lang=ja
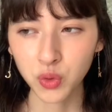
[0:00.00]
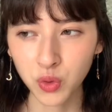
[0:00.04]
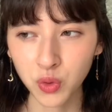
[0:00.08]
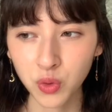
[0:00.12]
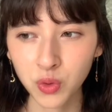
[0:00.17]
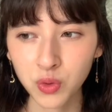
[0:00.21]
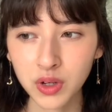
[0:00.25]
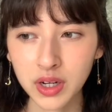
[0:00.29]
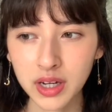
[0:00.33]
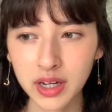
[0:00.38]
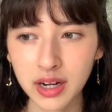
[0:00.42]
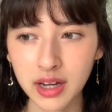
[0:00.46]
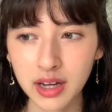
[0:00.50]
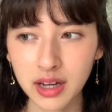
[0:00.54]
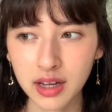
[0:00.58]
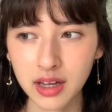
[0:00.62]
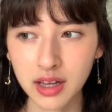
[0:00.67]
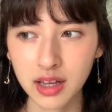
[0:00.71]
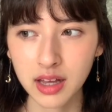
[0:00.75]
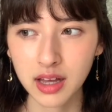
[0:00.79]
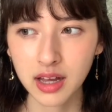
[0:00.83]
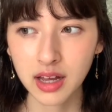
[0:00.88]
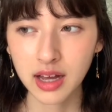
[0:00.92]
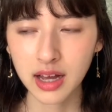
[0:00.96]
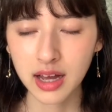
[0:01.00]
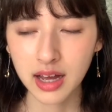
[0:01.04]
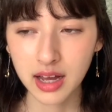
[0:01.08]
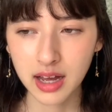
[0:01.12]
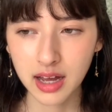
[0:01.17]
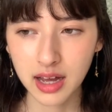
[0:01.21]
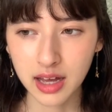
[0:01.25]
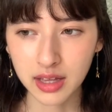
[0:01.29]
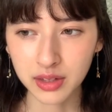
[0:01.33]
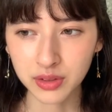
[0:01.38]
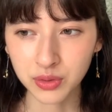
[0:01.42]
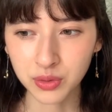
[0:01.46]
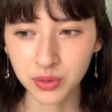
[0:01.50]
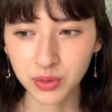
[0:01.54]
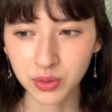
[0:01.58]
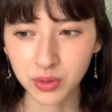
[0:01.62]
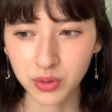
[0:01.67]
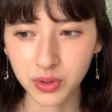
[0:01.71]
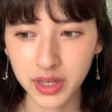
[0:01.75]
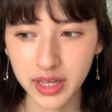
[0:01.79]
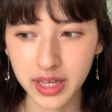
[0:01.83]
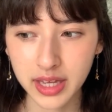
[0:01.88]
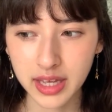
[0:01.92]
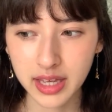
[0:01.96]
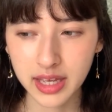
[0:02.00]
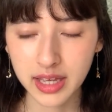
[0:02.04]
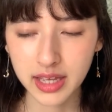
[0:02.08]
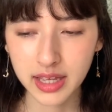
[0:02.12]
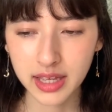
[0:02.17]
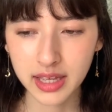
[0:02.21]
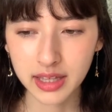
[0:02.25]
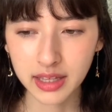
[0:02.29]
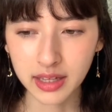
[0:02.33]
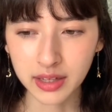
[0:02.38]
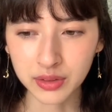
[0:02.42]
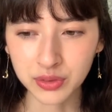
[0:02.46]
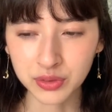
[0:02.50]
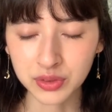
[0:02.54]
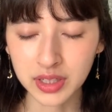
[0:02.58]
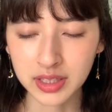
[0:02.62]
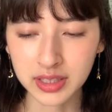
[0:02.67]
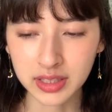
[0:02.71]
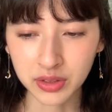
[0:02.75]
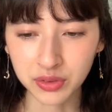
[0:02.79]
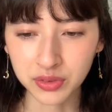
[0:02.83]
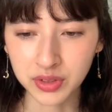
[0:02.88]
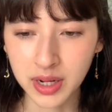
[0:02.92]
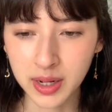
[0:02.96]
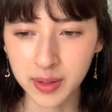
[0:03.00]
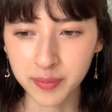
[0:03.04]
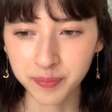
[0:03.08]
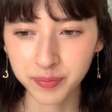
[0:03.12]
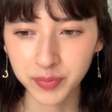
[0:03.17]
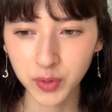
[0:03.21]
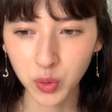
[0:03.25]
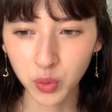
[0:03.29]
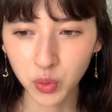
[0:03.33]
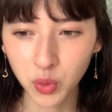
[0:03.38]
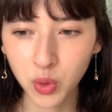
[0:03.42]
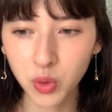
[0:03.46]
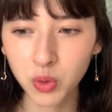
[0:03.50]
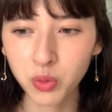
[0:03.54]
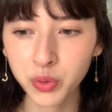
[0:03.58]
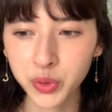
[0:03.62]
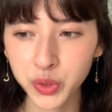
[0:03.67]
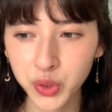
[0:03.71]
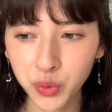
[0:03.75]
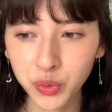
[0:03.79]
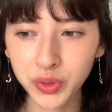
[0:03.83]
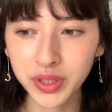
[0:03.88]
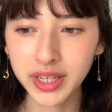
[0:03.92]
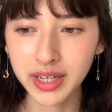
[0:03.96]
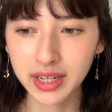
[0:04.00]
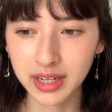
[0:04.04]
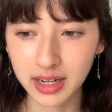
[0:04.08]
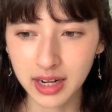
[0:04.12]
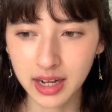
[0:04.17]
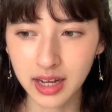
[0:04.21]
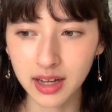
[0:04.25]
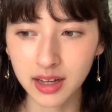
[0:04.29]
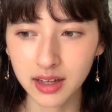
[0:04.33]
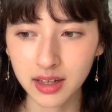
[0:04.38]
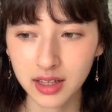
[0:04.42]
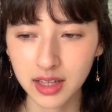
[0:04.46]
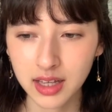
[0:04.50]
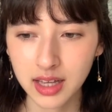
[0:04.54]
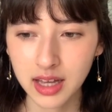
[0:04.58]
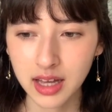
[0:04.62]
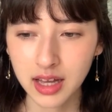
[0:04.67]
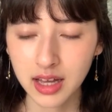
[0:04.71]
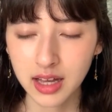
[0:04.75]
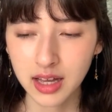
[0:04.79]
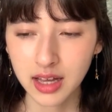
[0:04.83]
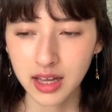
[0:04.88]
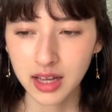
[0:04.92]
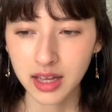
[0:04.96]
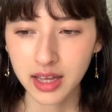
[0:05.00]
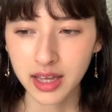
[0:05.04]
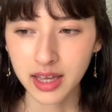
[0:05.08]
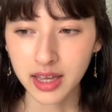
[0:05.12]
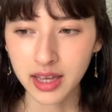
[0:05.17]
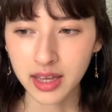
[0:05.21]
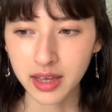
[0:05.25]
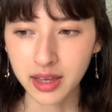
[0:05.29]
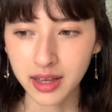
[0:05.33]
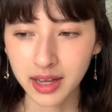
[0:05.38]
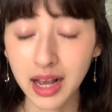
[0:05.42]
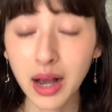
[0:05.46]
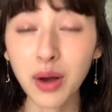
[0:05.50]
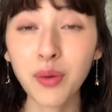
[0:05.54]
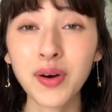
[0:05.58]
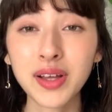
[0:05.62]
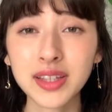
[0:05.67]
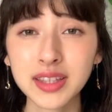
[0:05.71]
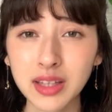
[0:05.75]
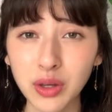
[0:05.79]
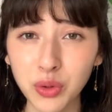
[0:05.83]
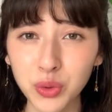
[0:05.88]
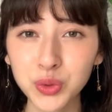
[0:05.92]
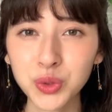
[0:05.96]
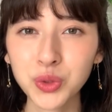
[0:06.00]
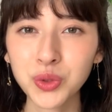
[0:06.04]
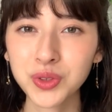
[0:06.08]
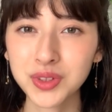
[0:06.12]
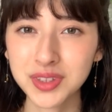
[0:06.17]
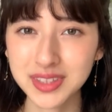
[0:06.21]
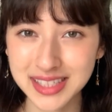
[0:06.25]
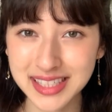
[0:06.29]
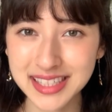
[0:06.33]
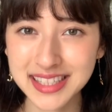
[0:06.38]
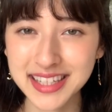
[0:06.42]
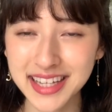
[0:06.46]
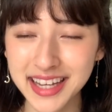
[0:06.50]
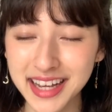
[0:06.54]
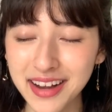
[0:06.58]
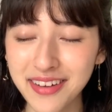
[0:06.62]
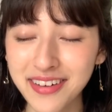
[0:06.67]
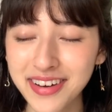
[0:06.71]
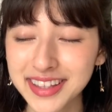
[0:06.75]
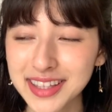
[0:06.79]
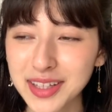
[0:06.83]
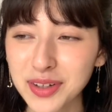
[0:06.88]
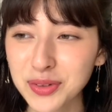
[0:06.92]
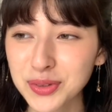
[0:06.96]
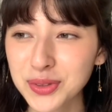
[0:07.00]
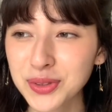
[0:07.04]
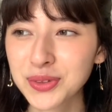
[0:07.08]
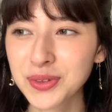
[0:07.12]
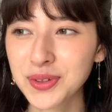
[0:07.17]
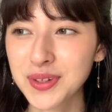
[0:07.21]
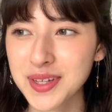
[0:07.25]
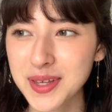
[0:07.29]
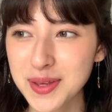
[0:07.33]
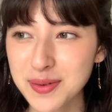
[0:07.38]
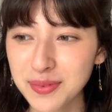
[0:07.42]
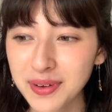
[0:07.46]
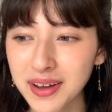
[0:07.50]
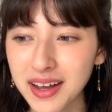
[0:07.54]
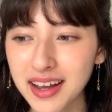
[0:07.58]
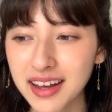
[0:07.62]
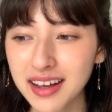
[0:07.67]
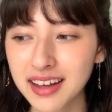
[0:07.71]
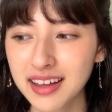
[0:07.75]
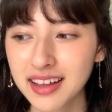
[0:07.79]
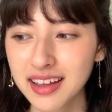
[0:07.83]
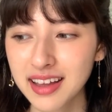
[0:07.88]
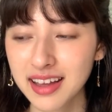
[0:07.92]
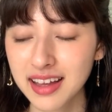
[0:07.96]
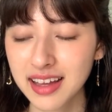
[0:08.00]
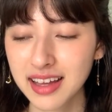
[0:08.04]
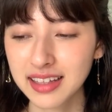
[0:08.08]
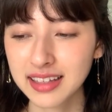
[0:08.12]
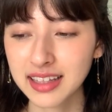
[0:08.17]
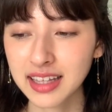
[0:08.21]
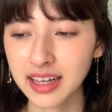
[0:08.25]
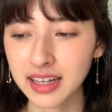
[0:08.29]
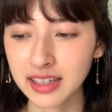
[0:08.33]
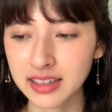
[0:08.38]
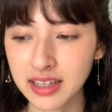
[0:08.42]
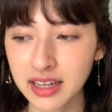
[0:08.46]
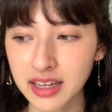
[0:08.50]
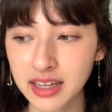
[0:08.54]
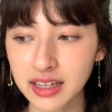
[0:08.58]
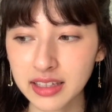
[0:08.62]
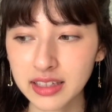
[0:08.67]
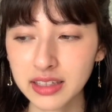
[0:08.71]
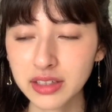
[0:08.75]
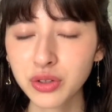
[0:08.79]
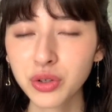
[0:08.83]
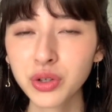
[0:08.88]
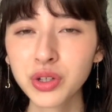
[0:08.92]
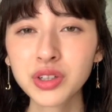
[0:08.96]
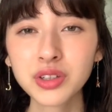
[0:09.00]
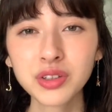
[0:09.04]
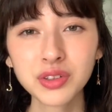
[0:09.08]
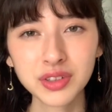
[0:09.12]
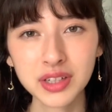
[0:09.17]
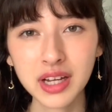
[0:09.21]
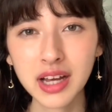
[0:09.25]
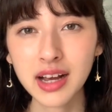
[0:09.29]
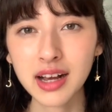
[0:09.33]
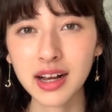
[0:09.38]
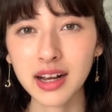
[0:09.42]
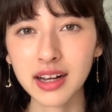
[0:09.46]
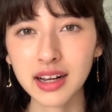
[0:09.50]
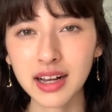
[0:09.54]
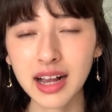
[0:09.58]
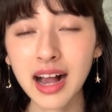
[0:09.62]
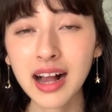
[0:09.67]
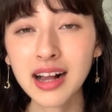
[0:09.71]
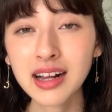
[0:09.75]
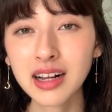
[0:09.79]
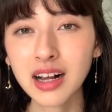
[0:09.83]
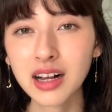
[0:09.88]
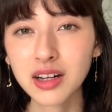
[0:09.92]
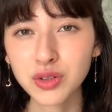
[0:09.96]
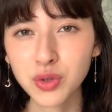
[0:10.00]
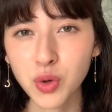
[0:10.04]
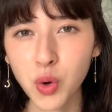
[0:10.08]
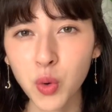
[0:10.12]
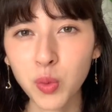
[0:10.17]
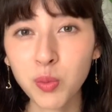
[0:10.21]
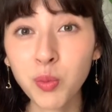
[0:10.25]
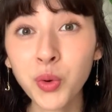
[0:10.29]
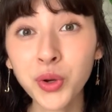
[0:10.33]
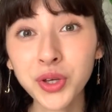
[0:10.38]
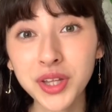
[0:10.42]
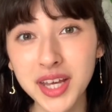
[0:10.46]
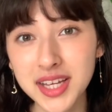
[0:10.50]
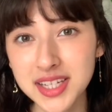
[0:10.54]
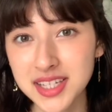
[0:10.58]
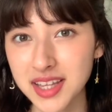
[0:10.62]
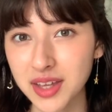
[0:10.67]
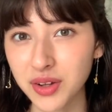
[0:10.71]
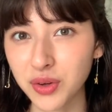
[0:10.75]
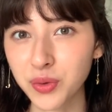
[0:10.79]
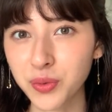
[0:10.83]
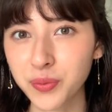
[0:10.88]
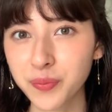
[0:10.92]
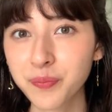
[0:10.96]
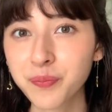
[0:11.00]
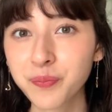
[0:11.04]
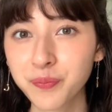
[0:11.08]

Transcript: の本からあのあのなんだろうなこの本を読んでから、えー、変わったこと人生変わったことといえばなんかねいろいろな感覚を思い出したの